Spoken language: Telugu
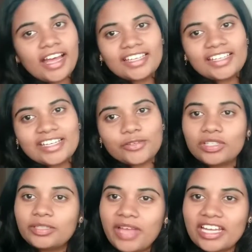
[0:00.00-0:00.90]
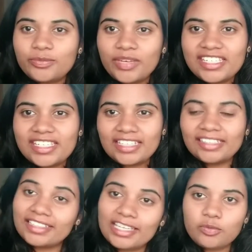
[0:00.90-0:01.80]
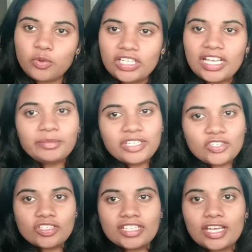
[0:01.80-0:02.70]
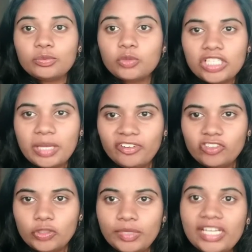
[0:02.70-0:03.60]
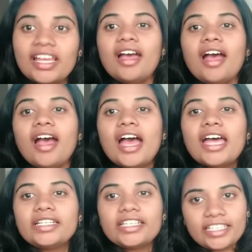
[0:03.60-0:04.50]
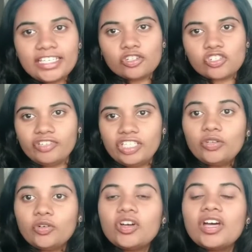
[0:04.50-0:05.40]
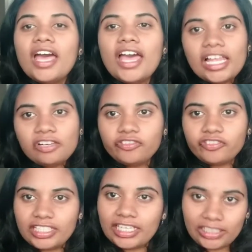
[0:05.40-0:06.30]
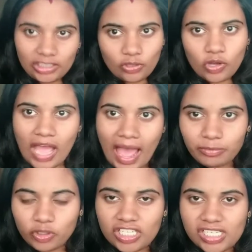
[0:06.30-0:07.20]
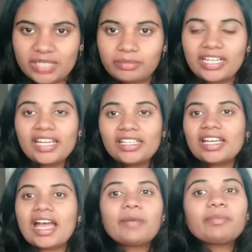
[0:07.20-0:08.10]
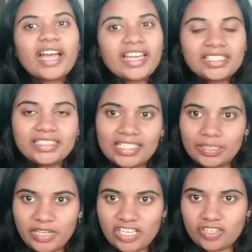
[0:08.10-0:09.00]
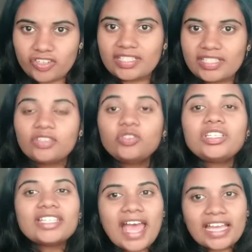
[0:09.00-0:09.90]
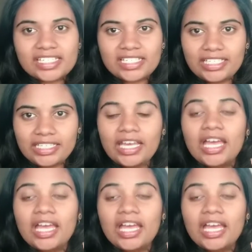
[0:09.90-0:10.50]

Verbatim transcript: హాయ్ గైస్ వెల్కమ్ బ్యాక్ టు మై ఛానల్ నేను మోనిక మీరు చూస్తున్నారు మోనిక పవన్ కుమార్ అండ్ ఈరోజు వీడియో హెల్ఫీ అని ఒక యాప్ గురించి అనమాట నేను యాప్ ఐకన్ ఇక్కడ మెన్షన్ చేస్తాను ఇది యాక్చువల్లీ